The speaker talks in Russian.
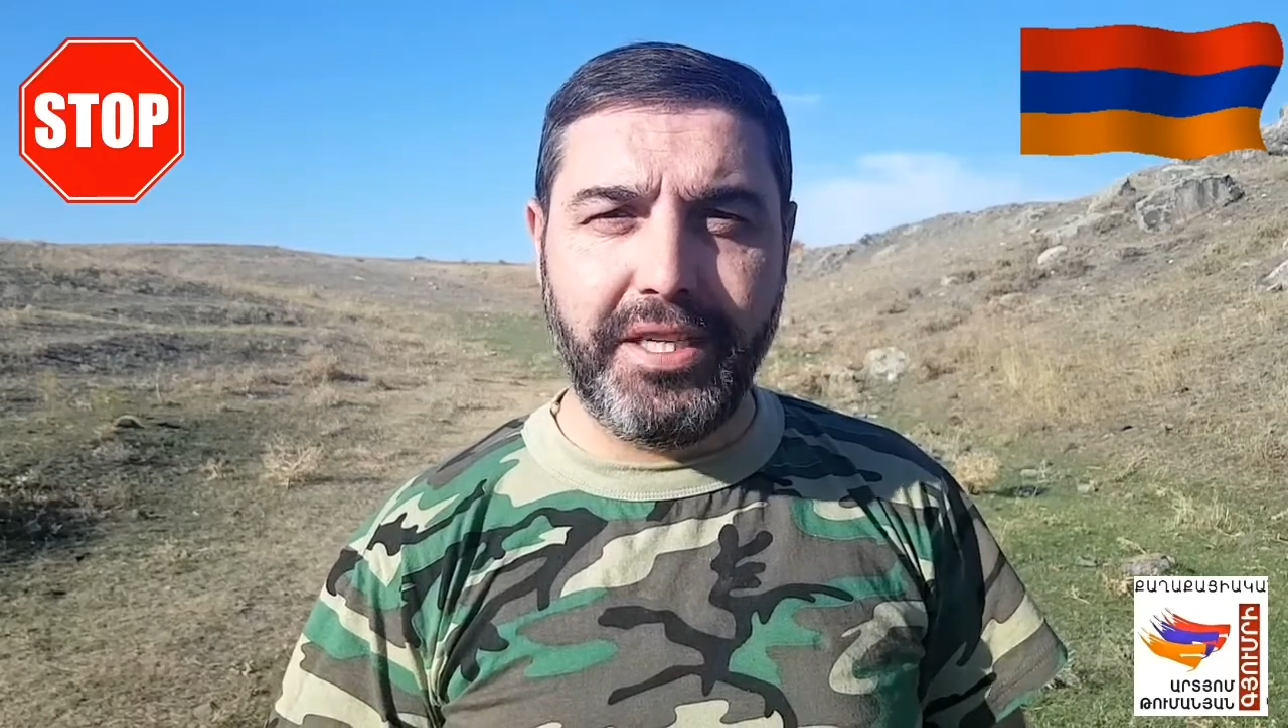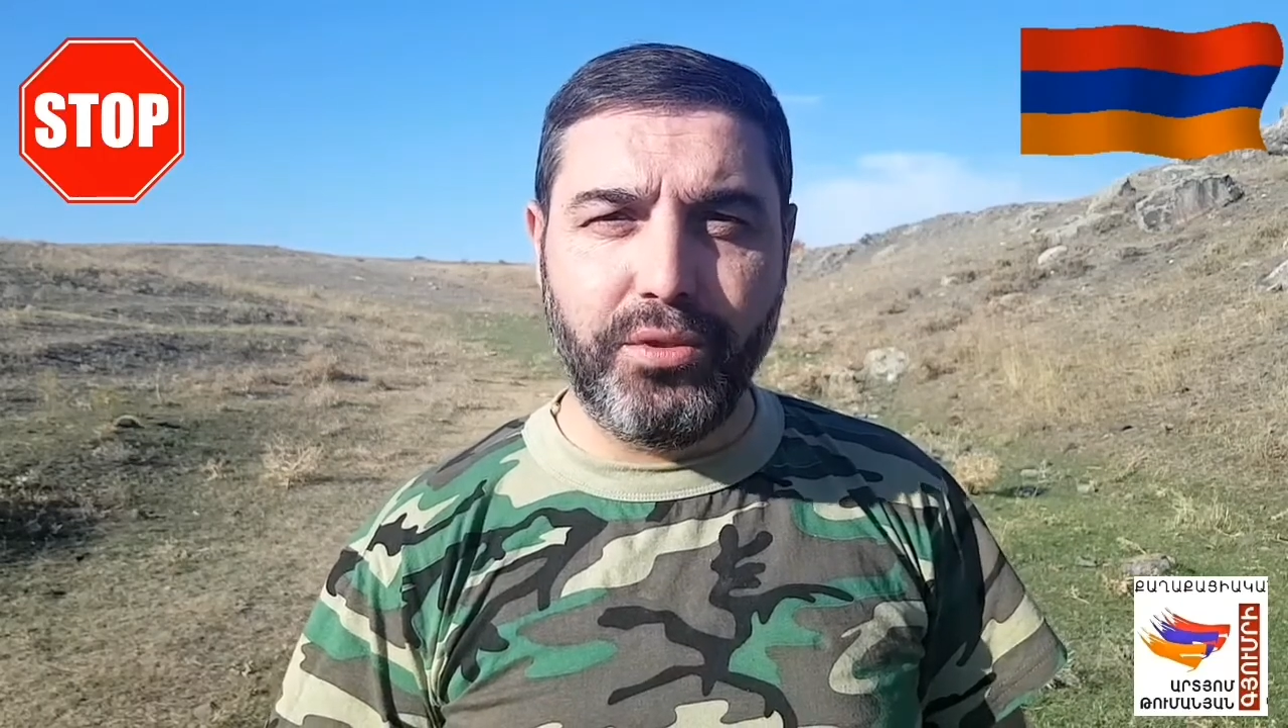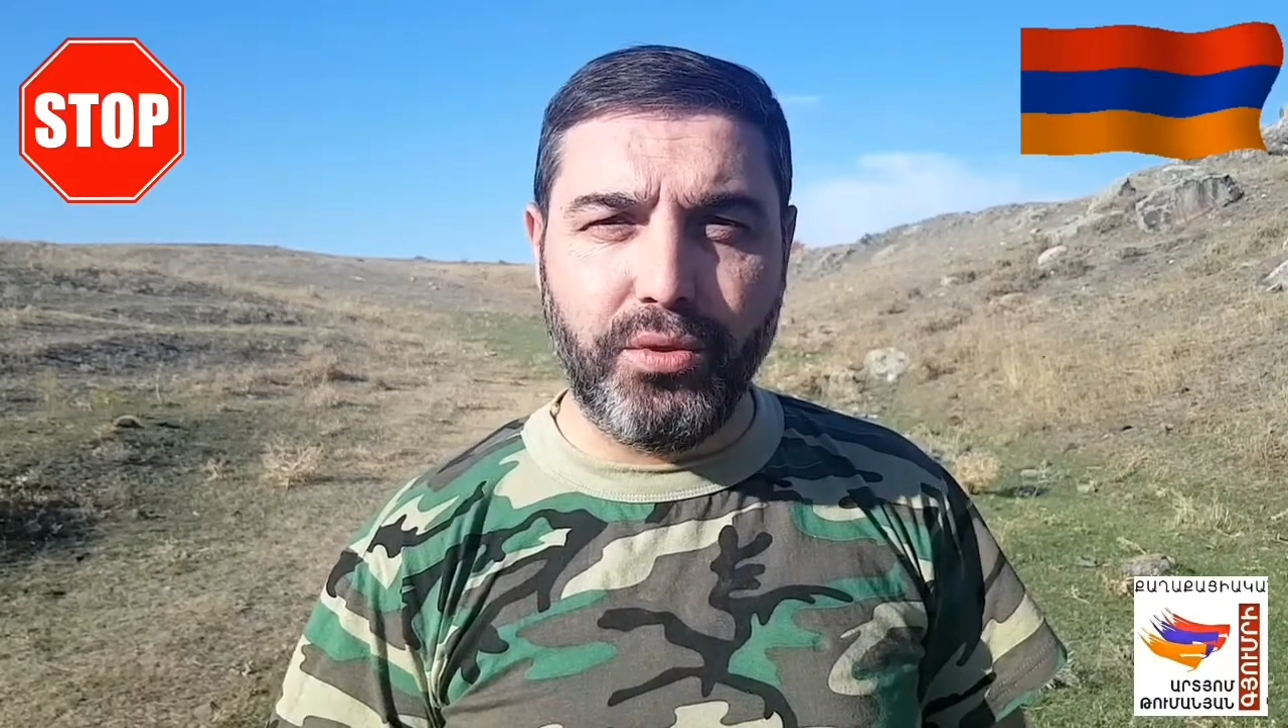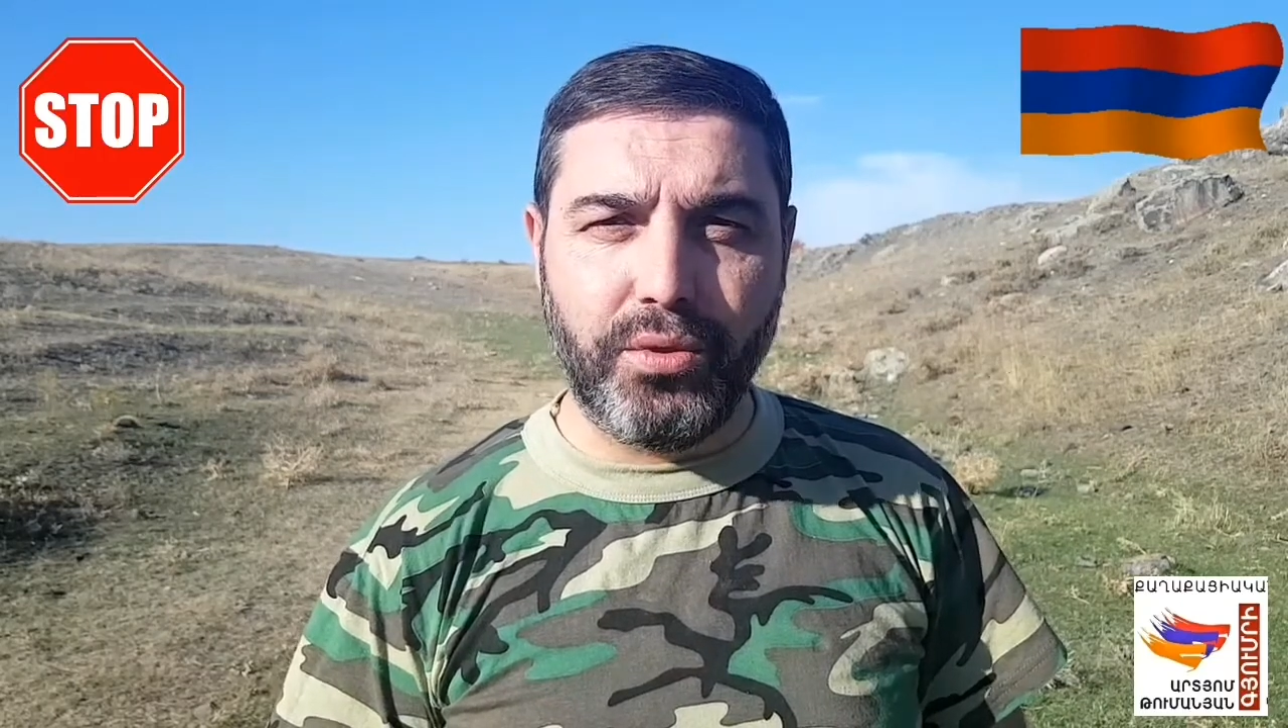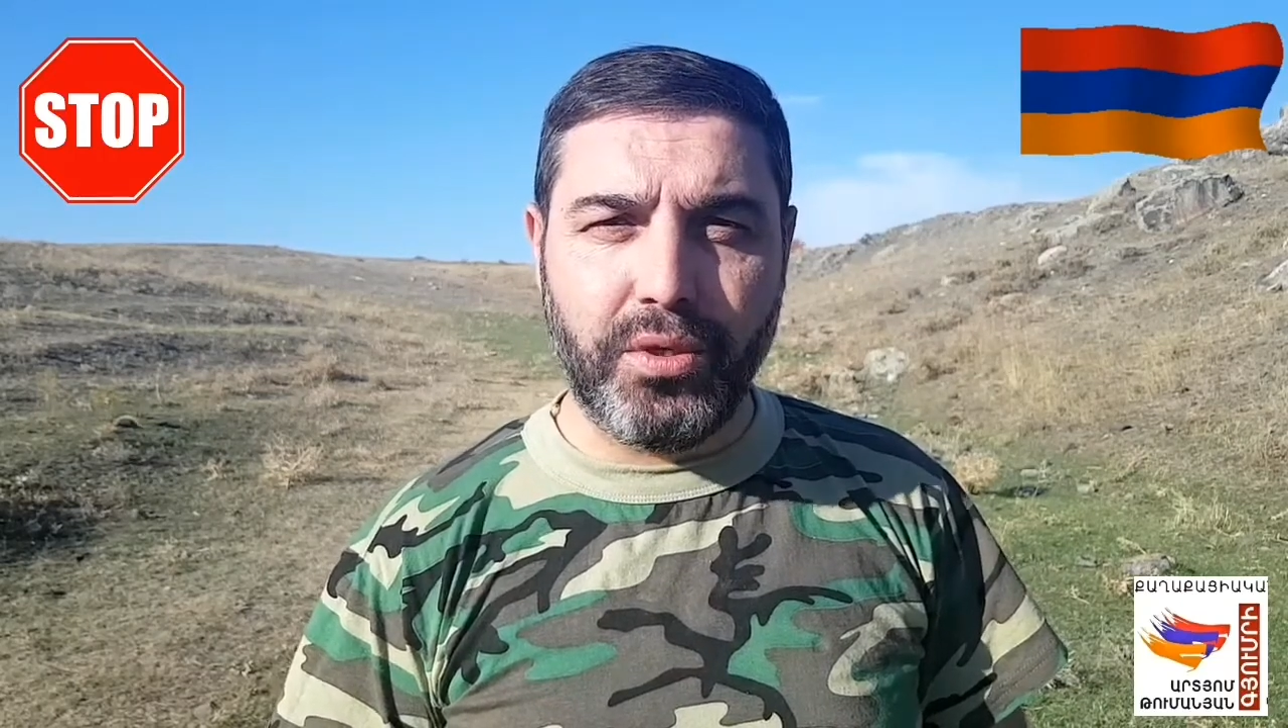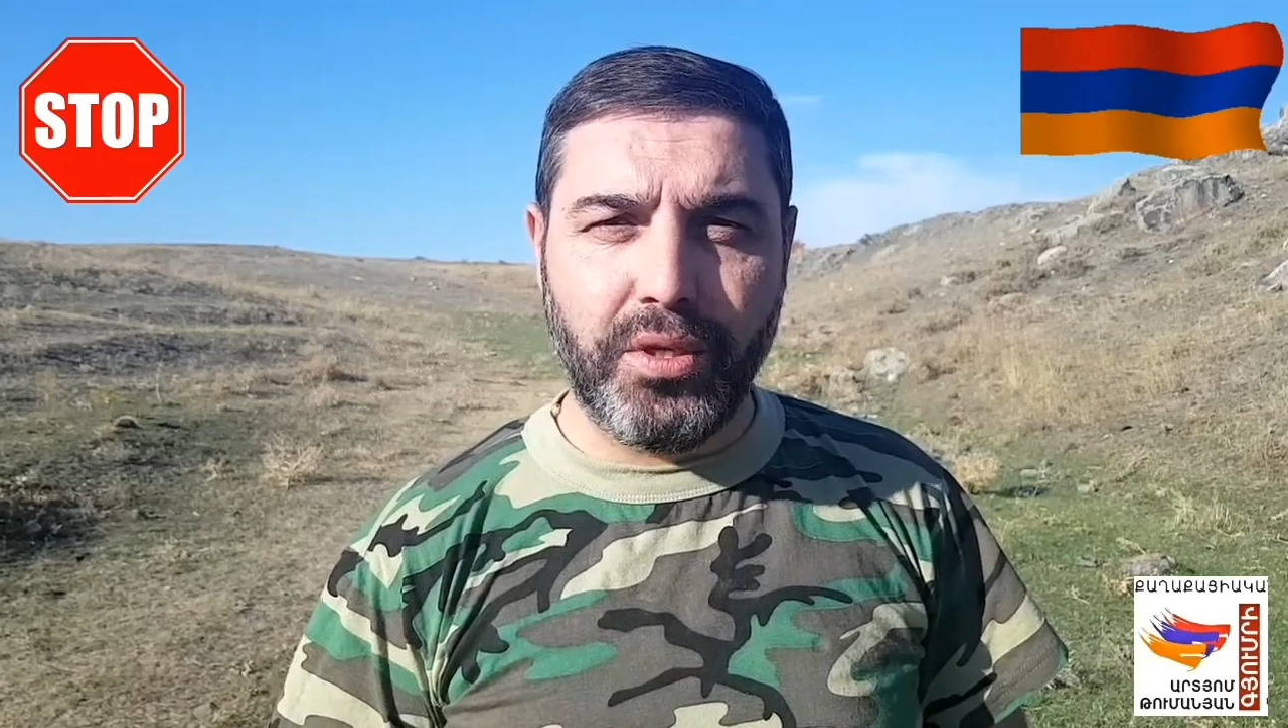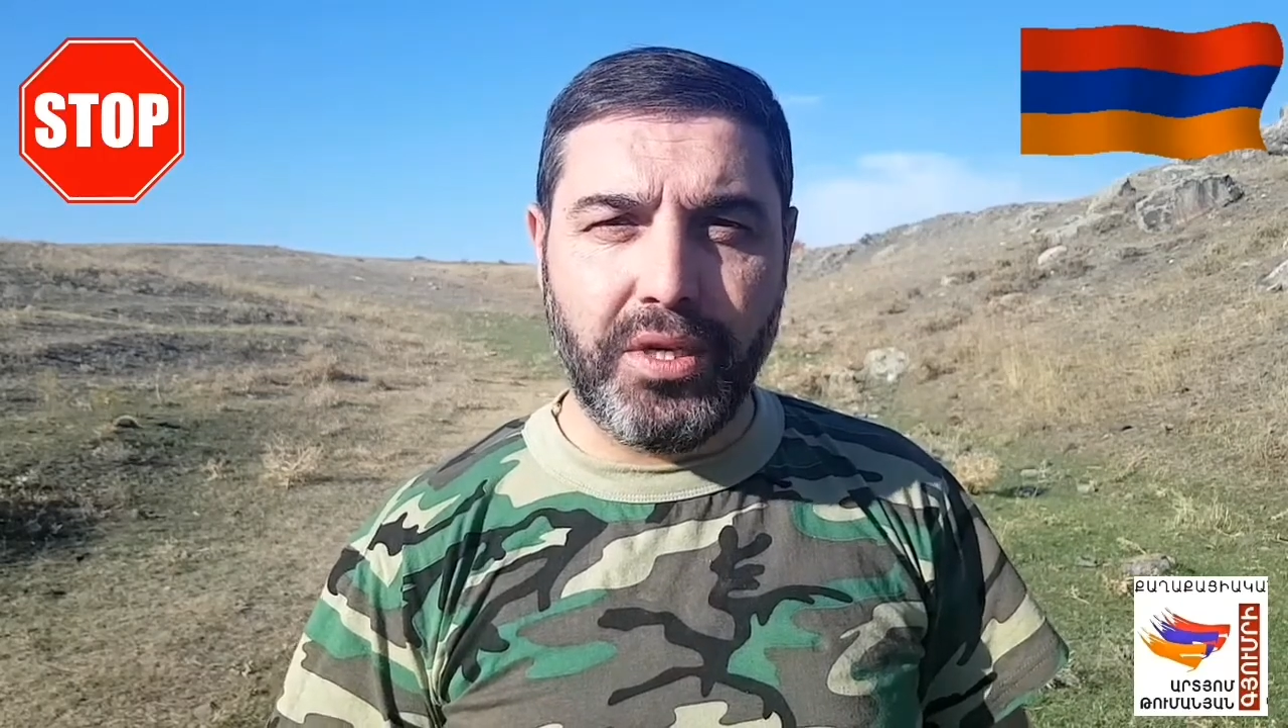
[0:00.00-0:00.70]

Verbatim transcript: войну,